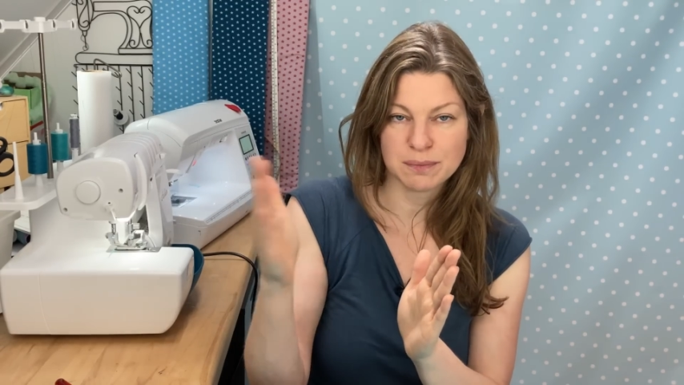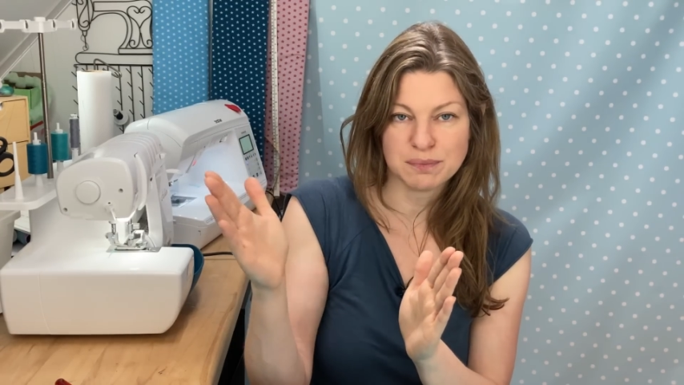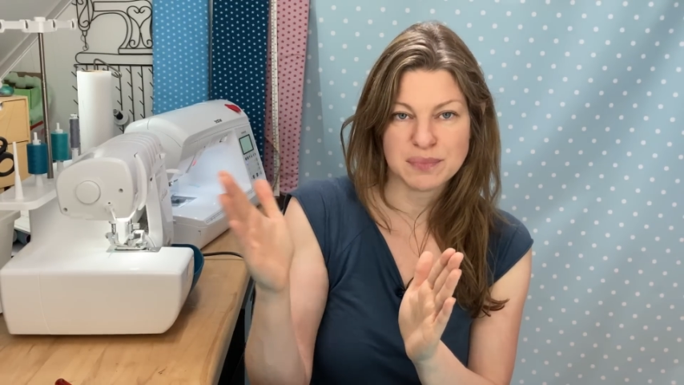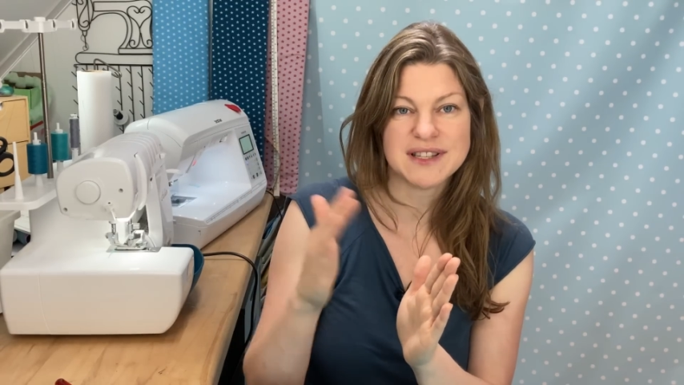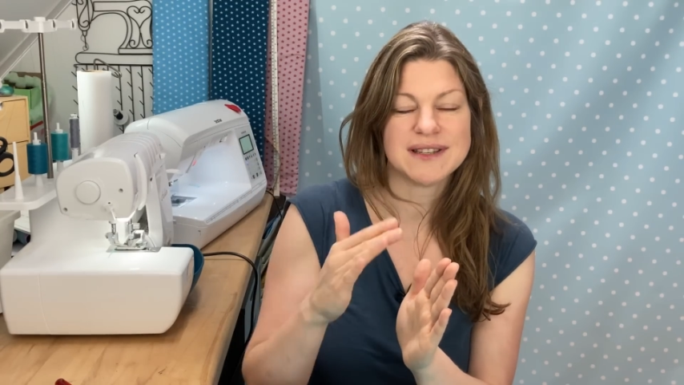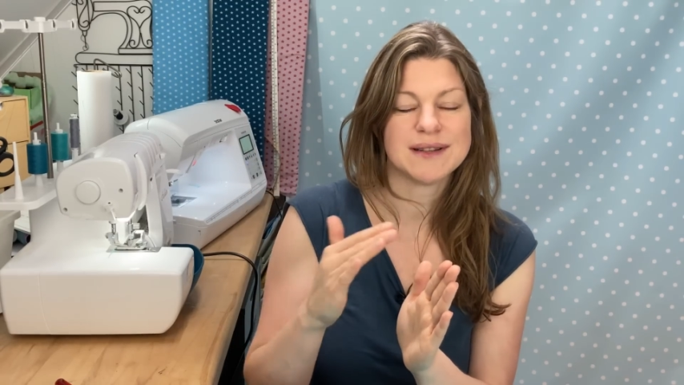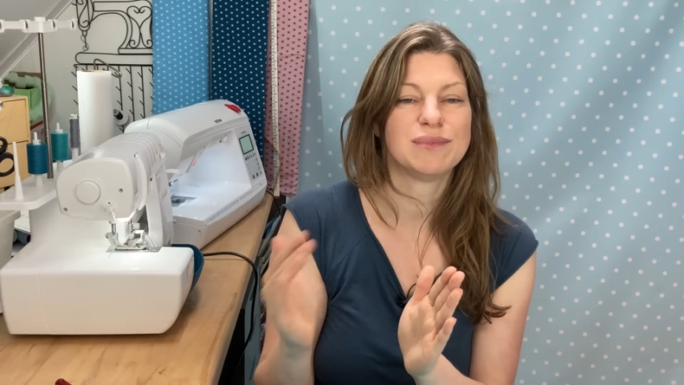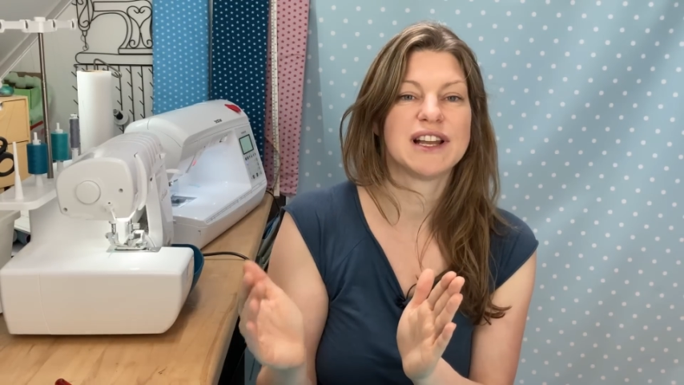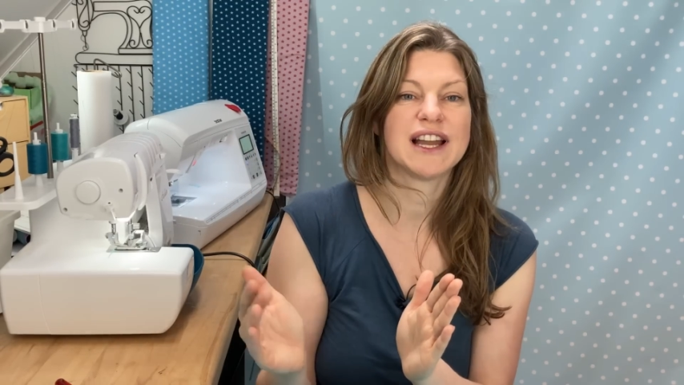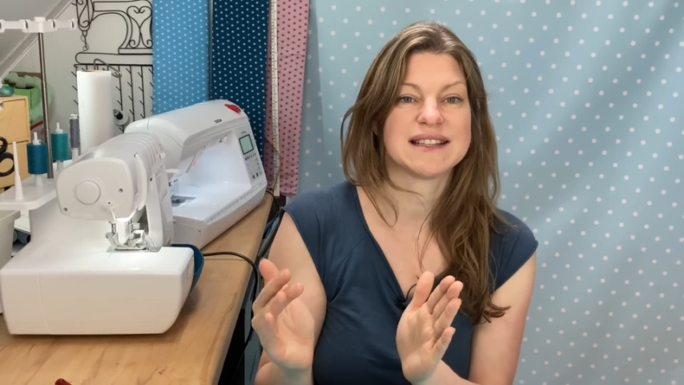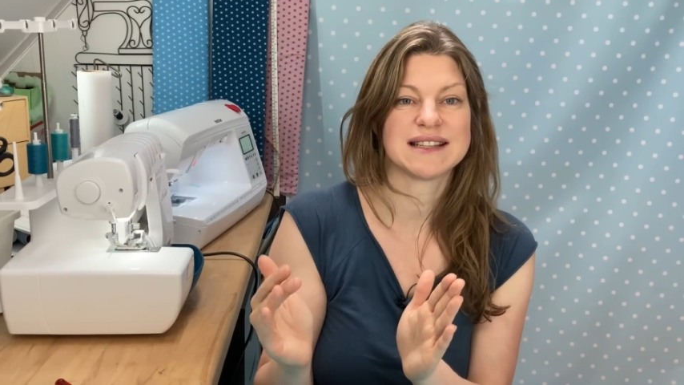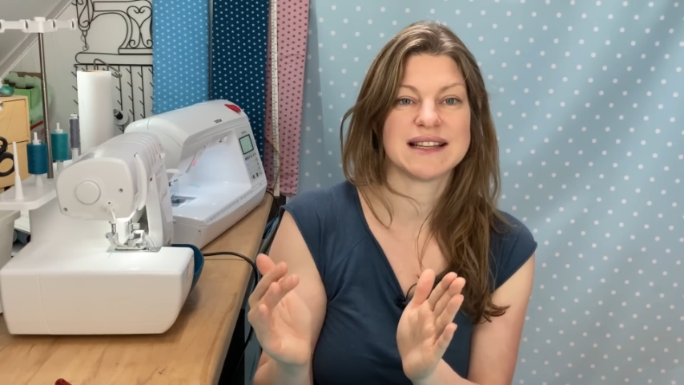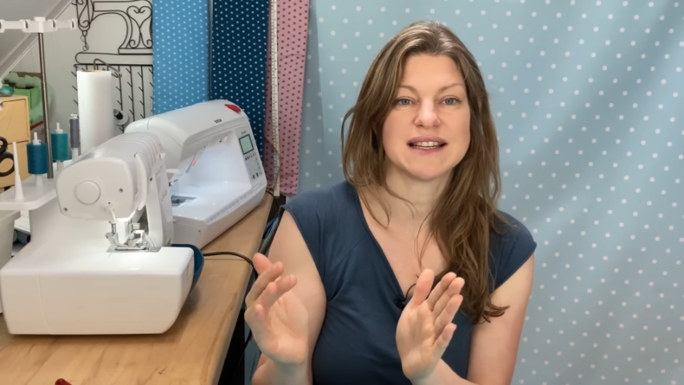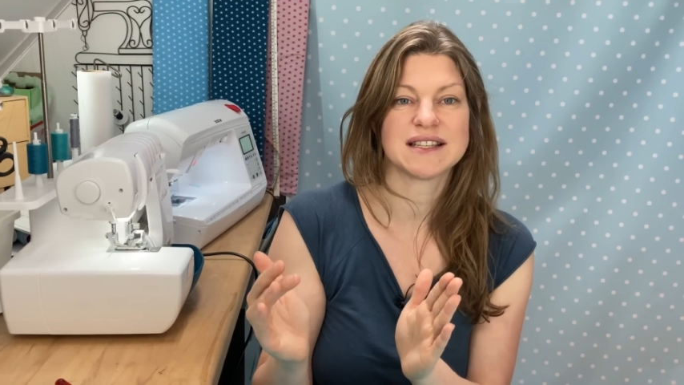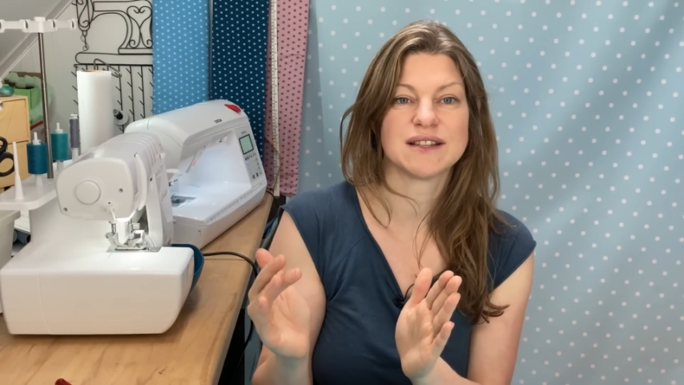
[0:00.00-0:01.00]
ein bisschen
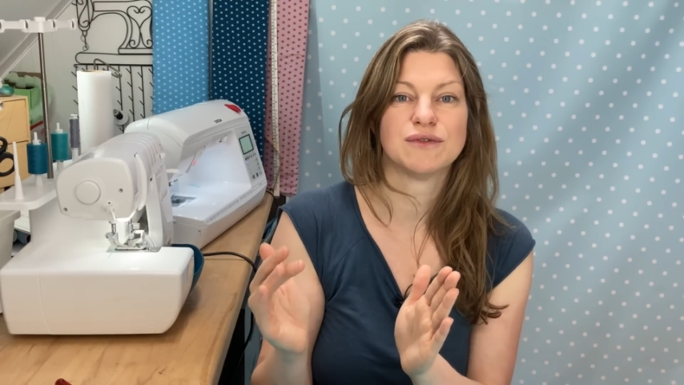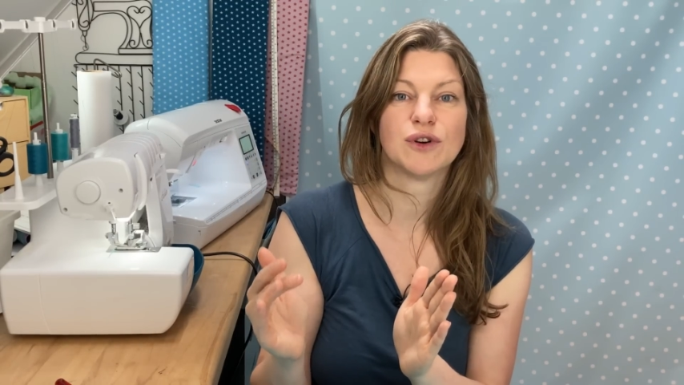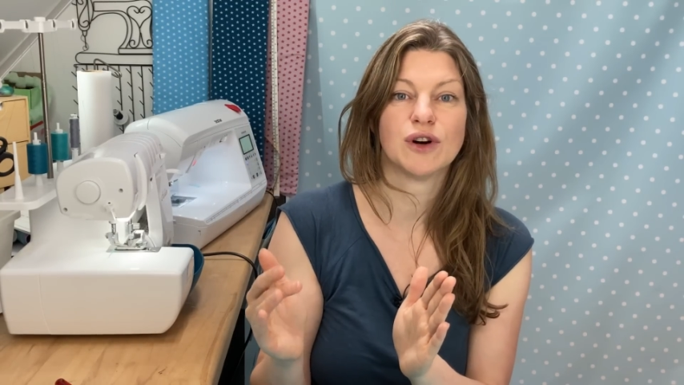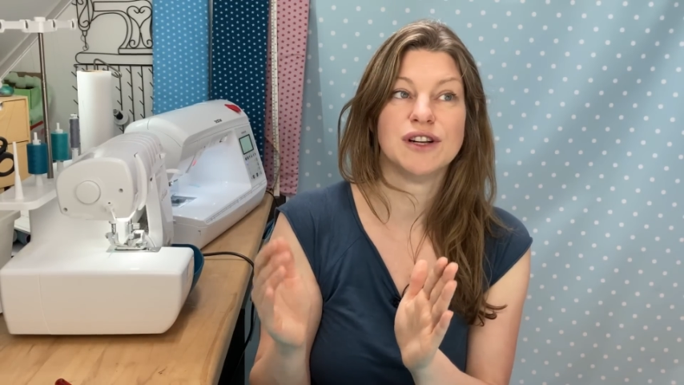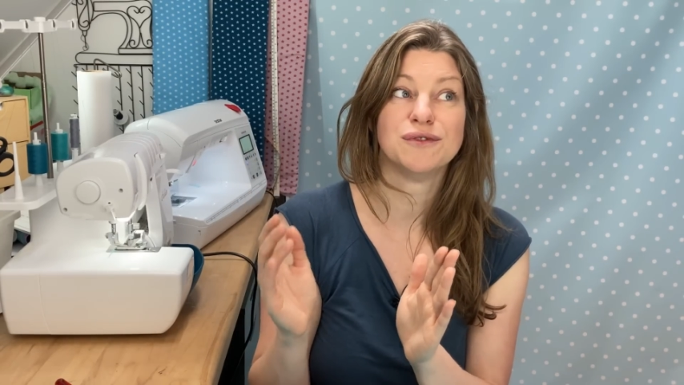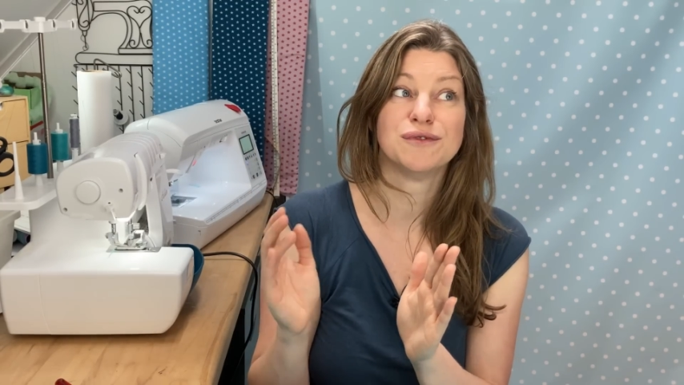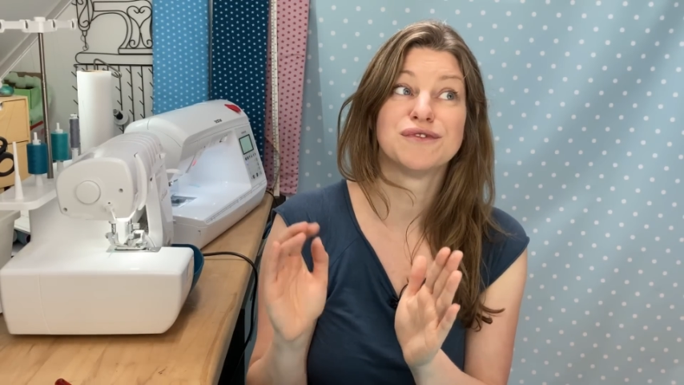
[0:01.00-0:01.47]
Platz lassen wollen,